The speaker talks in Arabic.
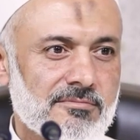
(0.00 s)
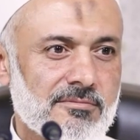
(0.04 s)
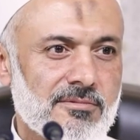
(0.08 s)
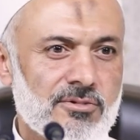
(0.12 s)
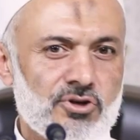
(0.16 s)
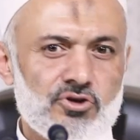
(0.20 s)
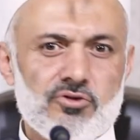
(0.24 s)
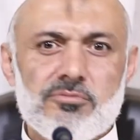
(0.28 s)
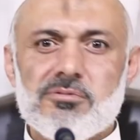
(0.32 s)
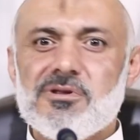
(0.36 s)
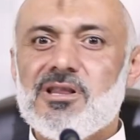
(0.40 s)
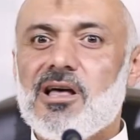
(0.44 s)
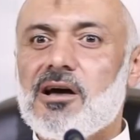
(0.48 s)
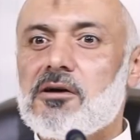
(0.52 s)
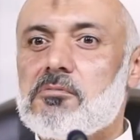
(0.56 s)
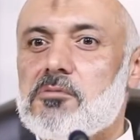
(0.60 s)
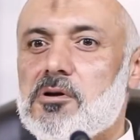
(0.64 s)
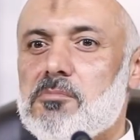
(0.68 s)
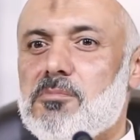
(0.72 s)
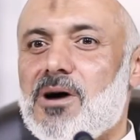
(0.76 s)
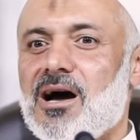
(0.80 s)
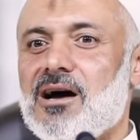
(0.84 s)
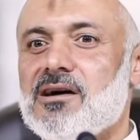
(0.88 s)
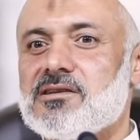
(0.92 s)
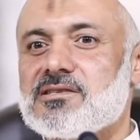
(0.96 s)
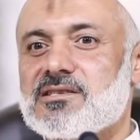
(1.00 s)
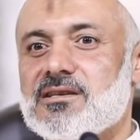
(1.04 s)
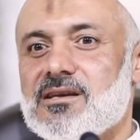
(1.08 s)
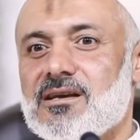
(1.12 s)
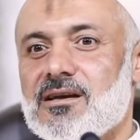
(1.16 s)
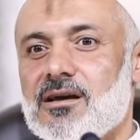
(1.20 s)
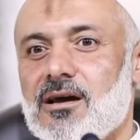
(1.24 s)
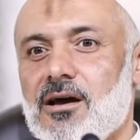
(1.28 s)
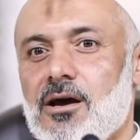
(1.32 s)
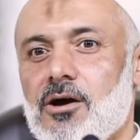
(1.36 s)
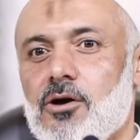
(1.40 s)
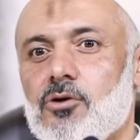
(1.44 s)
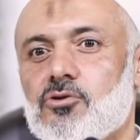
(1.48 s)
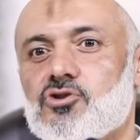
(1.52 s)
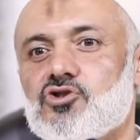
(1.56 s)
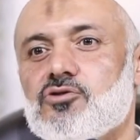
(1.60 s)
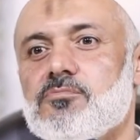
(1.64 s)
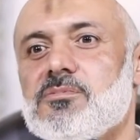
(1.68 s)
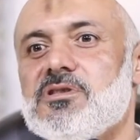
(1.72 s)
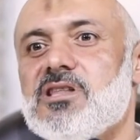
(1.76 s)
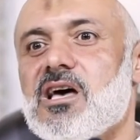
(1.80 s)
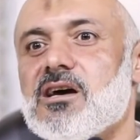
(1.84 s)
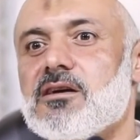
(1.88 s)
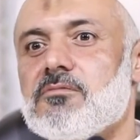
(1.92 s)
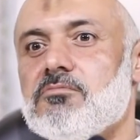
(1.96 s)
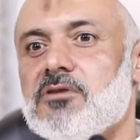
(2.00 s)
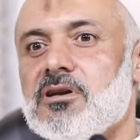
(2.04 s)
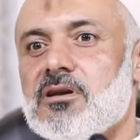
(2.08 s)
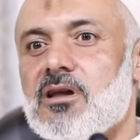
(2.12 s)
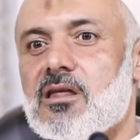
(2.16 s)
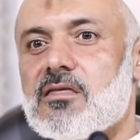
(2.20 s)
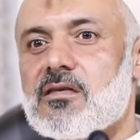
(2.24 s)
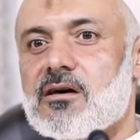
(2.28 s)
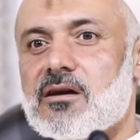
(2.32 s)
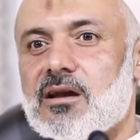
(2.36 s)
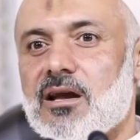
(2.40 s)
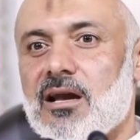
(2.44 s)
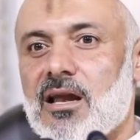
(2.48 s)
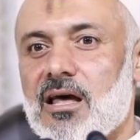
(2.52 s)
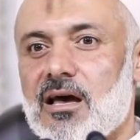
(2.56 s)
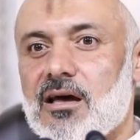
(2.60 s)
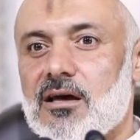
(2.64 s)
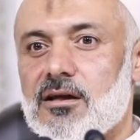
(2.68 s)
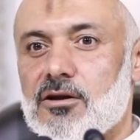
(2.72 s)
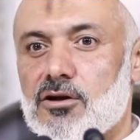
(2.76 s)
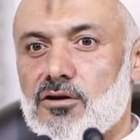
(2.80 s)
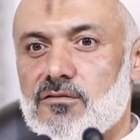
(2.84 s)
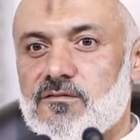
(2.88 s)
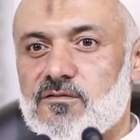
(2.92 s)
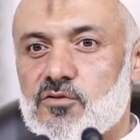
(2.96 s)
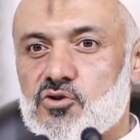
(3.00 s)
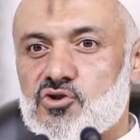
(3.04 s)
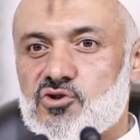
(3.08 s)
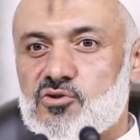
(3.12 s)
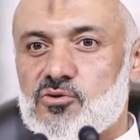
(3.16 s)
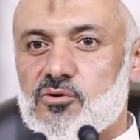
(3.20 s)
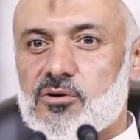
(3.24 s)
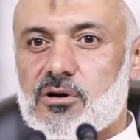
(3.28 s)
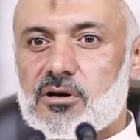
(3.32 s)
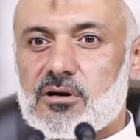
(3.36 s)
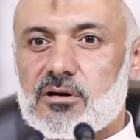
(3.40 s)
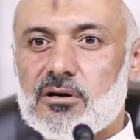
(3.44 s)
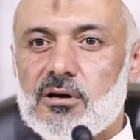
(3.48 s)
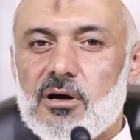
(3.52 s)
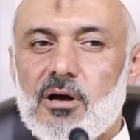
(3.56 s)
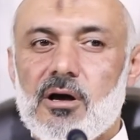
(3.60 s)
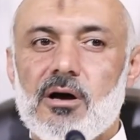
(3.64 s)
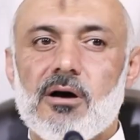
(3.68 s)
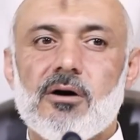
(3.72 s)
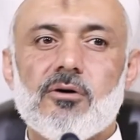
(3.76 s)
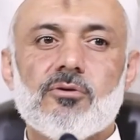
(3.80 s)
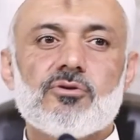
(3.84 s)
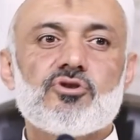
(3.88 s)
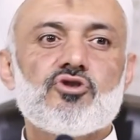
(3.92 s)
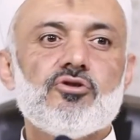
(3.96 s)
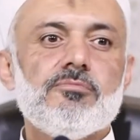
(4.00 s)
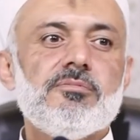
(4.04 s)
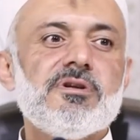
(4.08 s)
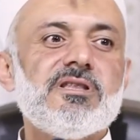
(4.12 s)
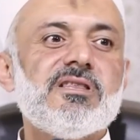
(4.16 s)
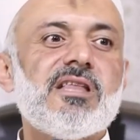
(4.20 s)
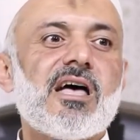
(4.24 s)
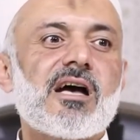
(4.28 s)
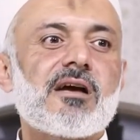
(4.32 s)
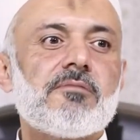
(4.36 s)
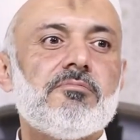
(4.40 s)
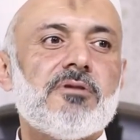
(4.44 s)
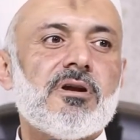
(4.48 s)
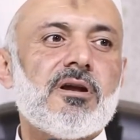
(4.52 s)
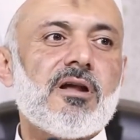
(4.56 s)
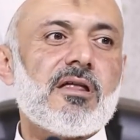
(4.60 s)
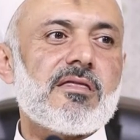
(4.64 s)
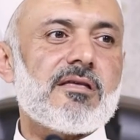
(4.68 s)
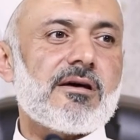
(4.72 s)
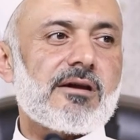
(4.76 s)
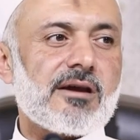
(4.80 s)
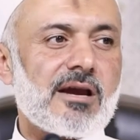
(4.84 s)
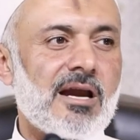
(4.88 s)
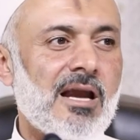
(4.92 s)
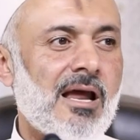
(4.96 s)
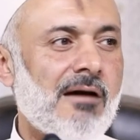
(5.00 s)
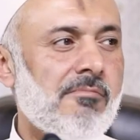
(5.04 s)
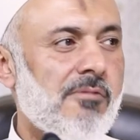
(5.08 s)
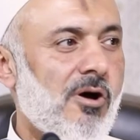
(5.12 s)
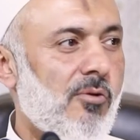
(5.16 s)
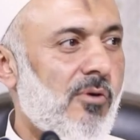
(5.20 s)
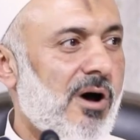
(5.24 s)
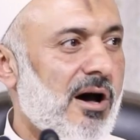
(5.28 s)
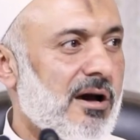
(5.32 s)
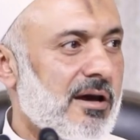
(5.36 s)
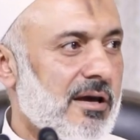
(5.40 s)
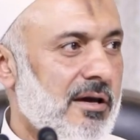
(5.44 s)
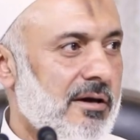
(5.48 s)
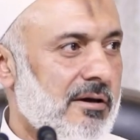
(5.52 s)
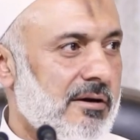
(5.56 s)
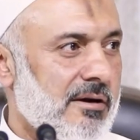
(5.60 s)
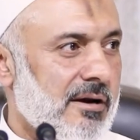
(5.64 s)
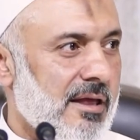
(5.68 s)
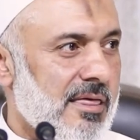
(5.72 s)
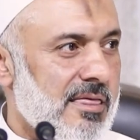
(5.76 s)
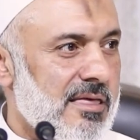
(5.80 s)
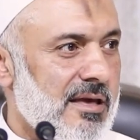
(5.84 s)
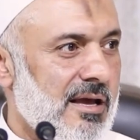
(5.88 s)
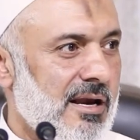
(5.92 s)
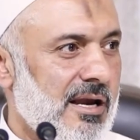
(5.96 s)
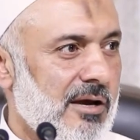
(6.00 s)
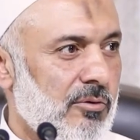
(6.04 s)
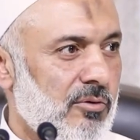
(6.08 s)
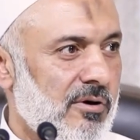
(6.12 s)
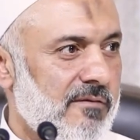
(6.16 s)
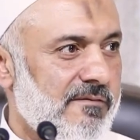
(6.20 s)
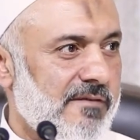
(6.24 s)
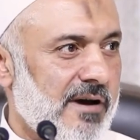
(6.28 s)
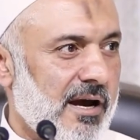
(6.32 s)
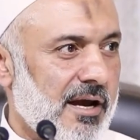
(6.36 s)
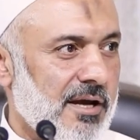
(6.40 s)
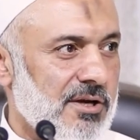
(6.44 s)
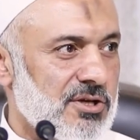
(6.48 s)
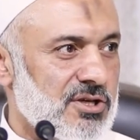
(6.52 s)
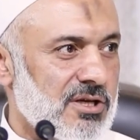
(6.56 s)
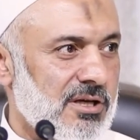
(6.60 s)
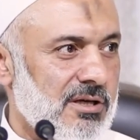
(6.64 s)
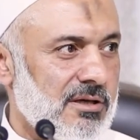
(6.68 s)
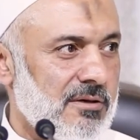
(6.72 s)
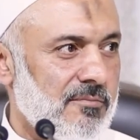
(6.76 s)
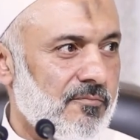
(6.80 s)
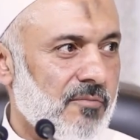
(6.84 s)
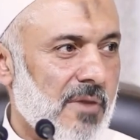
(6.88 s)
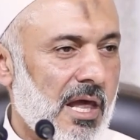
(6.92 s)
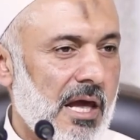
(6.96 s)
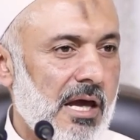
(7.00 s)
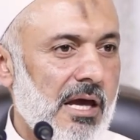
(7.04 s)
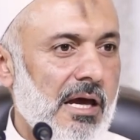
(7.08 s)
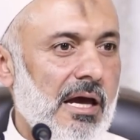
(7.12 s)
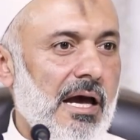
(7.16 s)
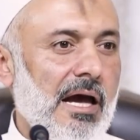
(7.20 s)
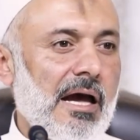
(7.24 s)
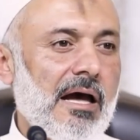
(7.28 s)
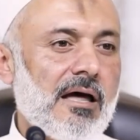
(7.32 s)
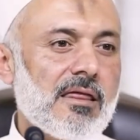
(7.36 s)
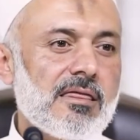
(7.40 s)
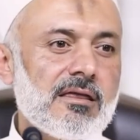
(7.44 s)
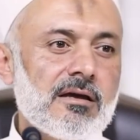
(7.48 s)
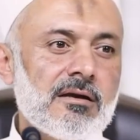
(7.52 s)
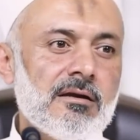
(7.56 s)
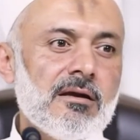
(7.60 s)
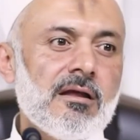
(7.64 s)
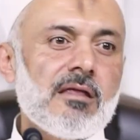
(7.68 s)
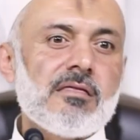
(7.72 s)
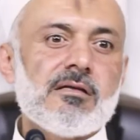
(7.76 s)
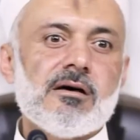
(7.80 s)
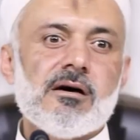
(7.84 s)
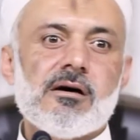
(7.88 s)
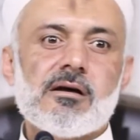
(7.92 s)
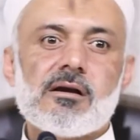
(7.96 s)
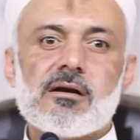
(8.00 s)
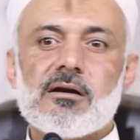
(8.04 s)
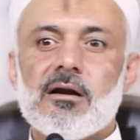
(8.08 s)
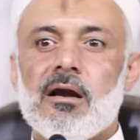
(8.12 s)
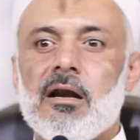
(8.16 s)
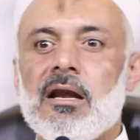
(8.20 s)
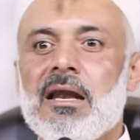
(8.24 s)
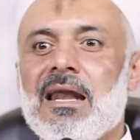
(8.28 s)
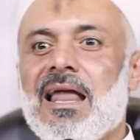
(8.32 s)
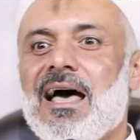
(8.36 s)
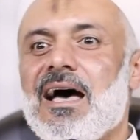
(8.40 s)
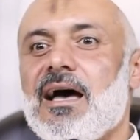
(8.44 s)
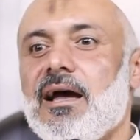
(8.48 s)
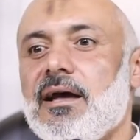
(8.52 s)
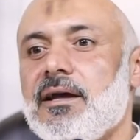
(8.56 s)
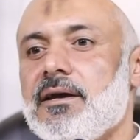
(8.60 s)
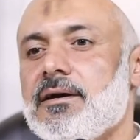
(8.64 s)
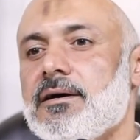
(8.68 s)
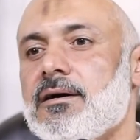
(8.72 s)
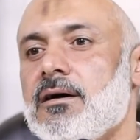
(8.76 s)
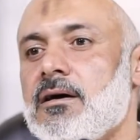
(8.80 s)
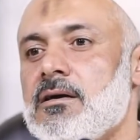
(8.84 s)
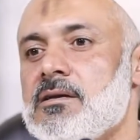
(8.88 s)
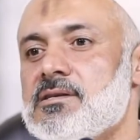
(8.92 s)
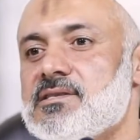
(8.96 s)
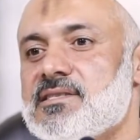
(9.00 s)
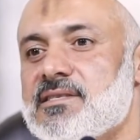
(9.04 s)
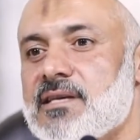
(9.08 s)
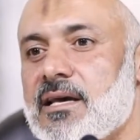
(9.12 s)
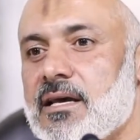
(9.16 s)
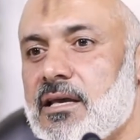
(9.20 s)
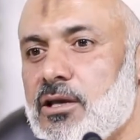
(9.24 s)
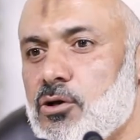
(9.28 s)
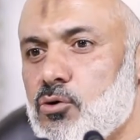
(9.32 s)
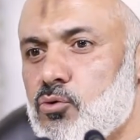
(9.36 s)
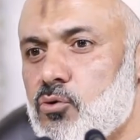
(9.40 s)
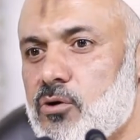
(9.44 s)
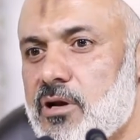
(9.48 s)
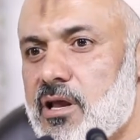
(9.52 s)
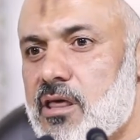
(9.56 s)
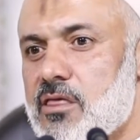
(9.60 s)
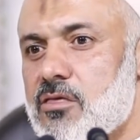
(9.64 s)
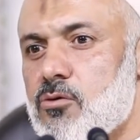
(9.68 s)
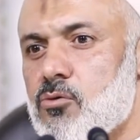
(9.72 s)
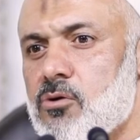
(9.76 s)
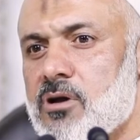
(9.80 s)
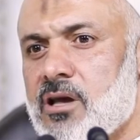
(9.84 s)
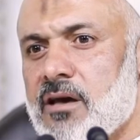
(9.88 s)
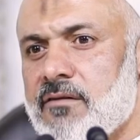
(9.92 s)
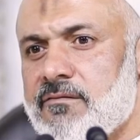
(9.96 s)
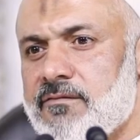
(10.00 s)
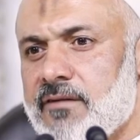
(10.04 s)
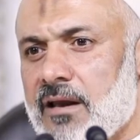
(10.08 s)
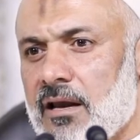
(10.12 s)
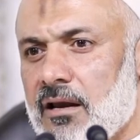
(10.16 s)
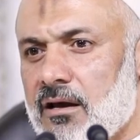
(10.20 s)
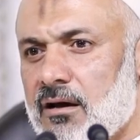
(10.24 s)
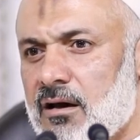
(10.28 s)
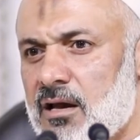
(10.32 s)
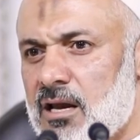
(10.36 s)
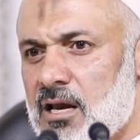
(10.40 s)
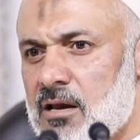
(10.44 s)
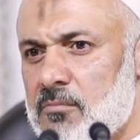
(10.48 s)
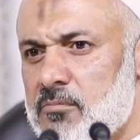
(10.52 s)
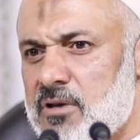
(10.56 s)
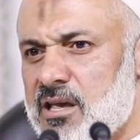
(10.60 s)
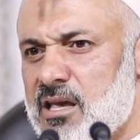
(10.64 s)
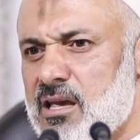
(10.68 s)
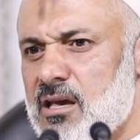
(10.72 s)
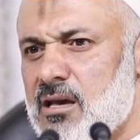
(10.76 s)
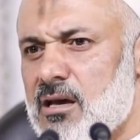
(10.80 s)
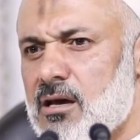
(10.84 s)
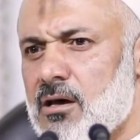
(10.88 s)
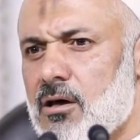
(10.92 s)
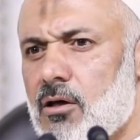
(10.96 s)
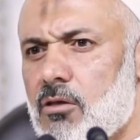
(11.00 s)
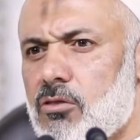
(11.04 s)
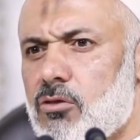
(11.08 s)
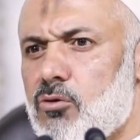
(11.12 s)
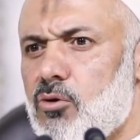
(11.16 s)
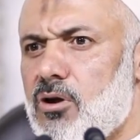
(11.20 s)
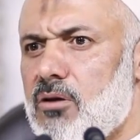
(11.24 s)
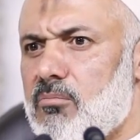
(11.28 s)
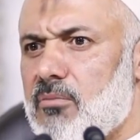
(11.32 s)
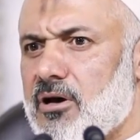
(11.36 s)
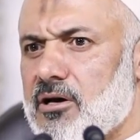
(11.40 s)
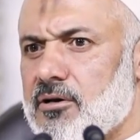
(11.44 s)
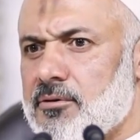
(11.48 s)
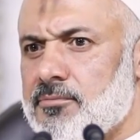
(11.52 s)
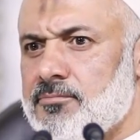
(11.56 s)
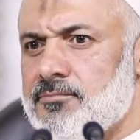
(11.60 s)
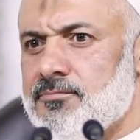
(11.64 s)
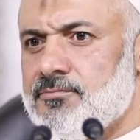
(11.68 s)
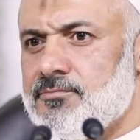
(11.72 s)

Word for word: شو بدك بالمعاصي شو بدك بالنظر الى اهل الفجور وشو بدك بالنظر الى مواقع الرذيله والفاحشه هذا النظر لاحقا سيورثك في القلب ظلمه